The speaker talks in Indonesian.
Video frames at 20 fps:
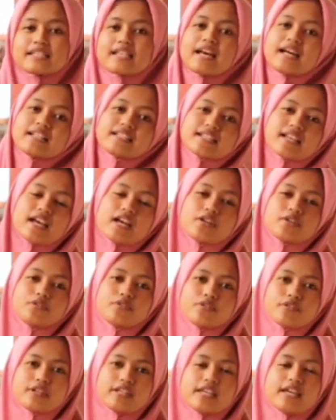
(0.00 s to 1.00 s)
Saat saya
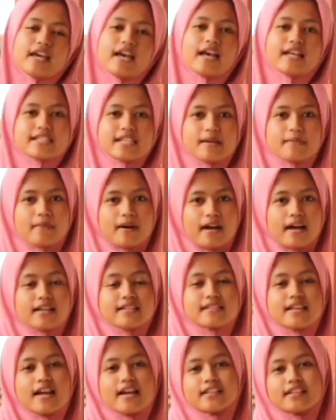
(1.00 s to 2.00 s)
duduk di
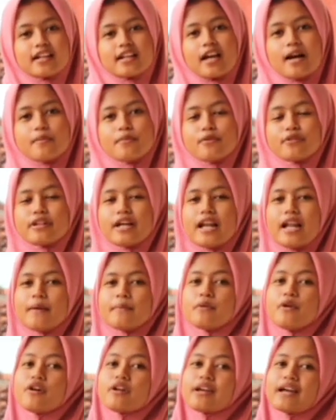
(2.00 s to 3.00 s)
SMA, saya tergabung
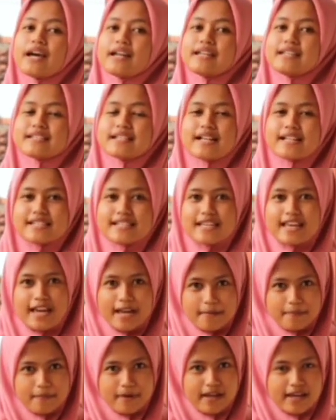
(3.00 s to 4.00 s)
dalam
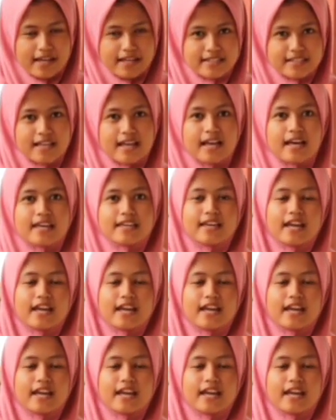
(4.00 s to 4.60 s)
organisasi MPS,